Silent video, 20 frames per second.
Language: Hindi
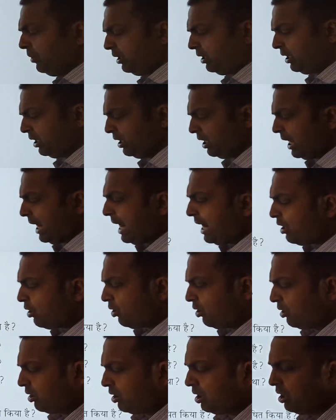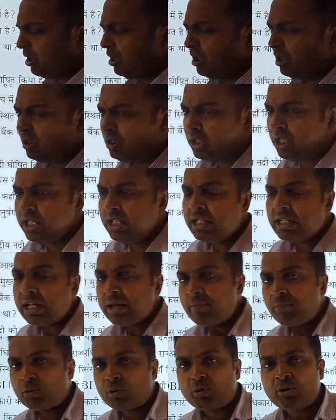देखिए एड हॉक यानी
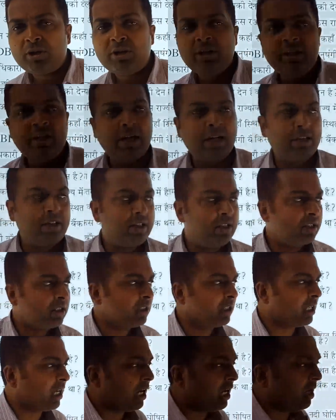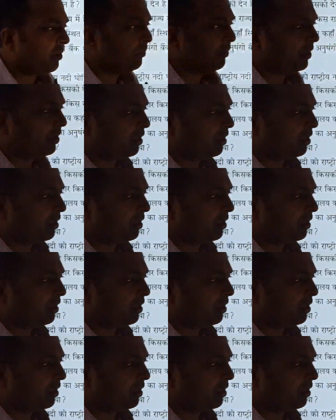टेम्प्रोरी न्यायाधीश कहाँ पे